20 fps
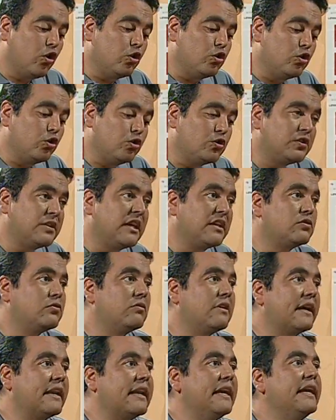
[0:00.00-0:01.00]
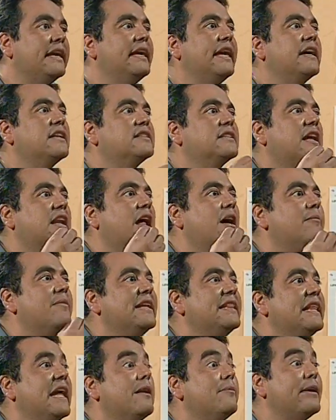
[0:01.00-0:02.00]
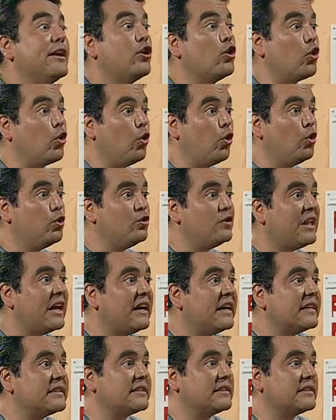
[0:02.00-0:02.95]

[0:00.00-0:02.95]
con dos de azúcar y hasta la mete en microondas.